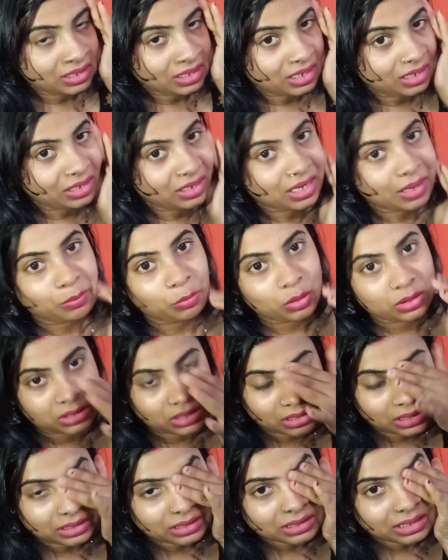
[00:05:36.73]
अगर आपको ऐसा
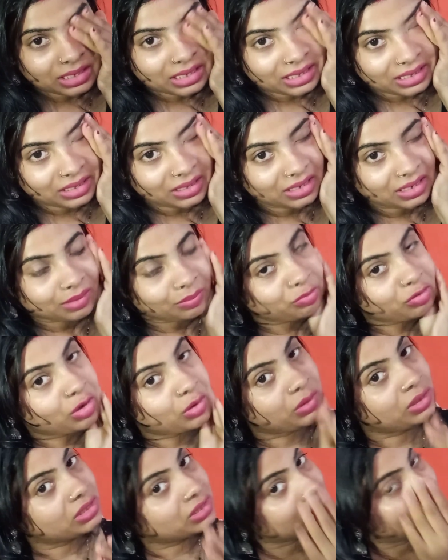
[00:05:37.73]
लगता है अगर आप
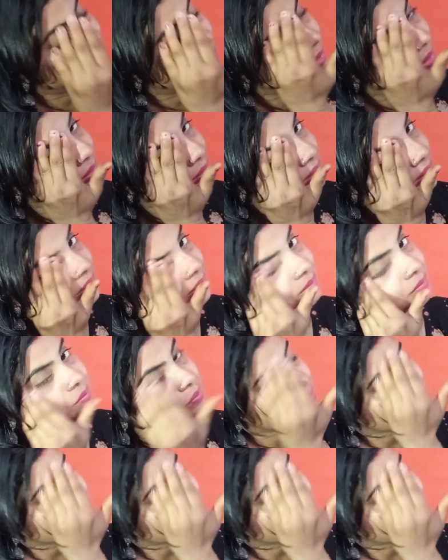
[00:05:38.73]
फाउंडेशन लगाती हैं